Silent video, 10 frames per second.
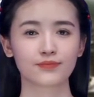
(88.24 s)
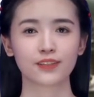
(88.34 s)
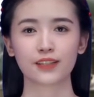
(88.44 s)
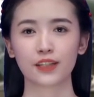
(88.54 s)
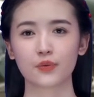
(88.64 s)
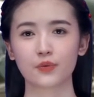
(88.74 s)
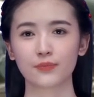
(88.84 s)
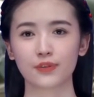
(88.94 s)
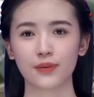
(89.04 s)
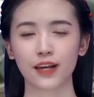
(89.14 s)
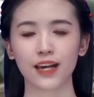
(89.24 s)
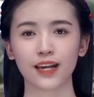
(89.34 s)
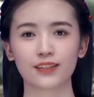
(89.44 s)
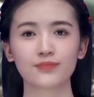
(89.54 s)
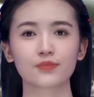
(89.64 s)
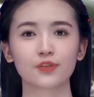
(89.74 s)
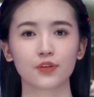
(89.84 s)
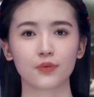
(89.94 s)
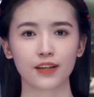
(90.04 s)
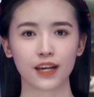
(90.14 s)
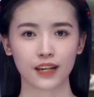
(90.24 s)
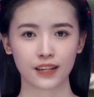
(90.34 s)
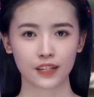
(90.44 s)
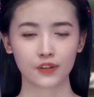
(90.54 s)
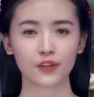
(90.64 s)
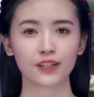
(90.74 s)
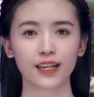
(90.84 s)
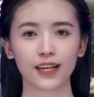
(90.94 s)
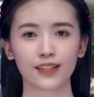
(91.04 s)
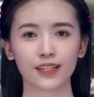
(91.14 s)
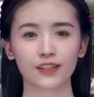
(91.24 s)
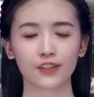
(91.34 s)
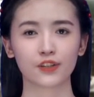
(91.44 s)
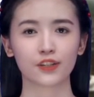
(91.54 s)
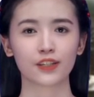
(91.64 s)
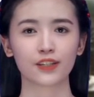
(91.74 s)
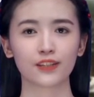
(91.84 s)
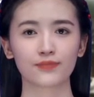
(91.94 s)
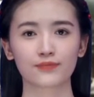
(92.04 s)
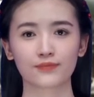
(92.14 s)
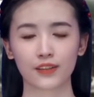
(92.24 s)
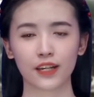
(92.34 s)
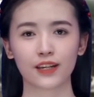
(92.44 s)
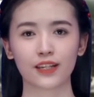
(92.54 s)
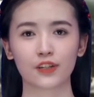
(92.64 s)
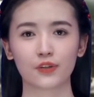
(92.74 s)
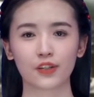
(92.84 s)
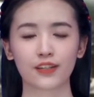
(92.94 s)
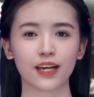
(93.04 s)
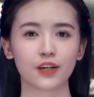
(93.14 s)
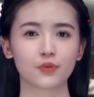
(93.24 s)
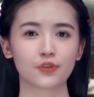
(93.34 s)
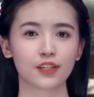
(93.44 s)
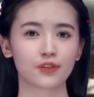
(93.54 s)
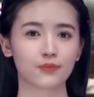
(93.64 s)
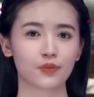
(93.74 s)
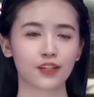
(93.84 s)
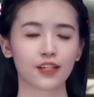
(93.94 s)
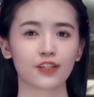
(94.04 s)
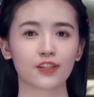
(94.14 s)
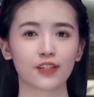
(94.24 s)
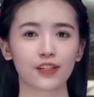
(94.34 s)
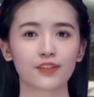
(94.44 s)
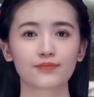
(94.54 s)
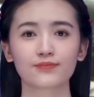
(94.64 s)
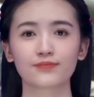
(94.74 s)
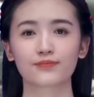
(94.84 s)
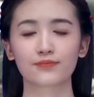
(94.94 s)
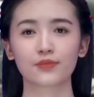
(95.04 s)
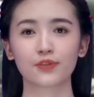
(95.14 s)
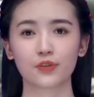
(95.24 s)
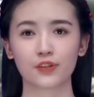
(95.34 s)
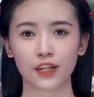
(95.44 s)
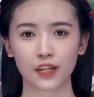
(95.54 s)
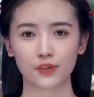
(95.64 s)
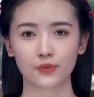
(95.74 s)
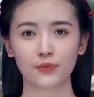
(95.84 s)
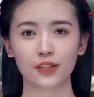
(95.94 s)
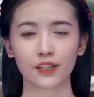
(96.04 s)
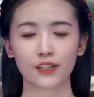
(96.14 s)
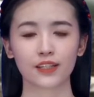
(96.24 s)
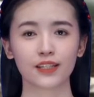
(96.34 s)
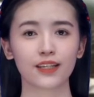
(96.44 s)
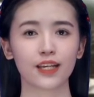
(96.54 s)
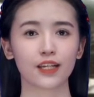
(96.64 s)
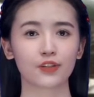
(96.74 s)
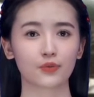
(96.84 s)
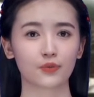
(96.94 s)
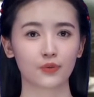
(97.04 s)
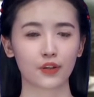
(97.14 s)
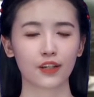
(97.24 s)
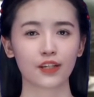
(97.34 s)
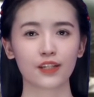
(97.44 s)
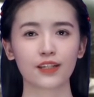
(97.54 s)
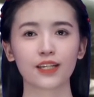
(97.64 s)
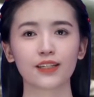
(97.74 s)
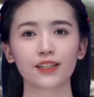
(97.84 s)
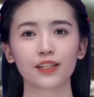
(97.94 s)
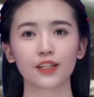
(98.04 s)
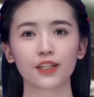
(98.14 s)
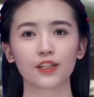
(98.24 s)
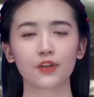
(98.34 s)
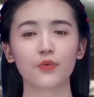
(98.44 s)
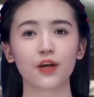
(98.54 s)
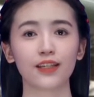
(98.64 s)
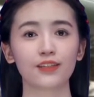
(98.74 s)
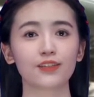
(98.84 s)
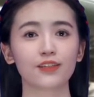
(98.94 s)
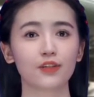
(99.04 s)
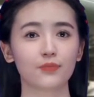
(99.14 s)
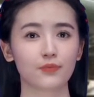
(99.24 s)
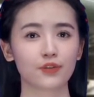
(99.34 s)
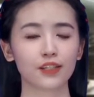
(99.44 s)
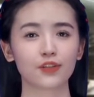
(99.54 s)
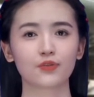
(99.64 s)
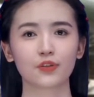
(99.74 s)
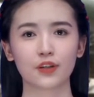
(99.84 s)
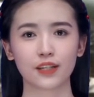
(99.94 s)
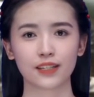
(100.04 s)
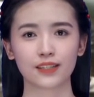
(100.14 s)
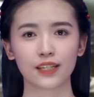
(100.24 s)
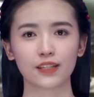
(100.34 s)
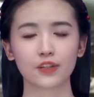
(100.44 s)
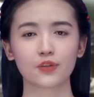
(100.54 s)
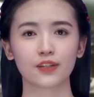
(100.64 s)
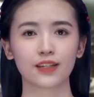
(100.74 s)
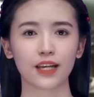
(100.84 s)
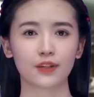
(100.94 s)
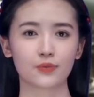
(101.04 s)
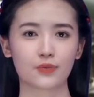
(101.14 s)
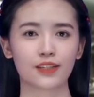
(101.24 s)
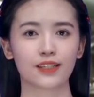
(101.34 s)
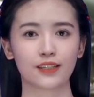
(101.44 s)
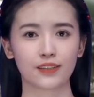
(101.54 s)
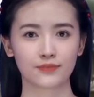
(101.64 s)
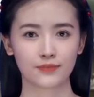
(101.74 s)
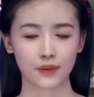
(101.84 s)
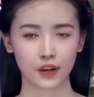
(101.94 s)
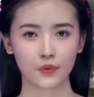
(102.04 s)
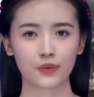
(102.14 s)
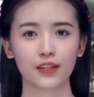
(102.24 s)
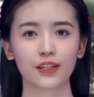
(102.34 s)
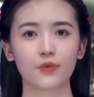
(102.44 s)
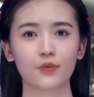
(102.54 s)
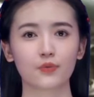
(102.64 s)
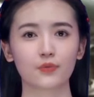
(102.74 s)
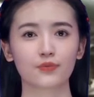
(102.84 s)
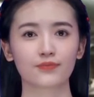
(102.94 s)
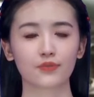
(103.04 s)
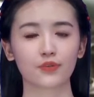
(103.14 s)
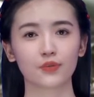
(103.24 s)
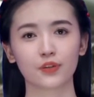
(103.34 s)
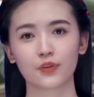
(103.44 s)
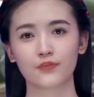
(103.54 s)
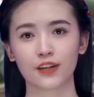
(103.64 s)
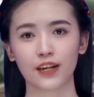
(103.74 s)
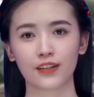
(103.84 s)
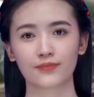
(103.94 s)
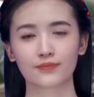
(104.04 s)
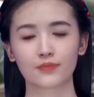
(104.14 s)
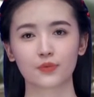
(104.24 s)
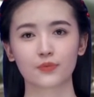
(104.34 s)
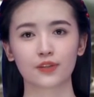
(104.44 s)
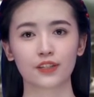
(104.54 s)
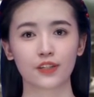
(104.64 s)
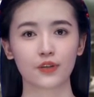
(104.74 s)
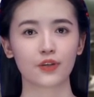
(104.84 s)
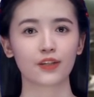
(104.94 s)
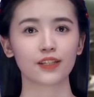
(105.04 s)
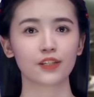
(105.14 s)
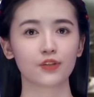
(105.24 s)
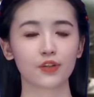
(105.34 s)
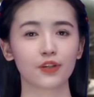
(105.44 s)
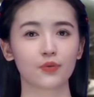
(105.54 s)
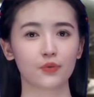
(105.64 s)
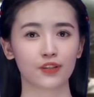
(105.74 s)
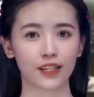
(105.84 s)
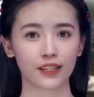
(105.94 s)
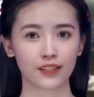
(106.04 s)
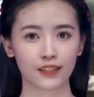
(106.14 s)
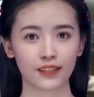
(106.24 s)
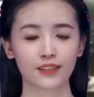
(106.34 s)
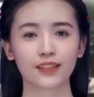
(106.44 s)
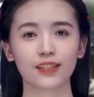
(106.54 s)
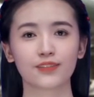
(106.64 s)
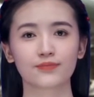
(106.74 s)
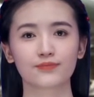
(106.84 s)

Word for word: 一个工兵排装备二辆装甲抢修车，二辆装甲工程破障车。从上述配置可以看出，这样一个合成化营不仅具有很强的装甲突击、炮火掩护、助投放、工兵支援等传统战争能力，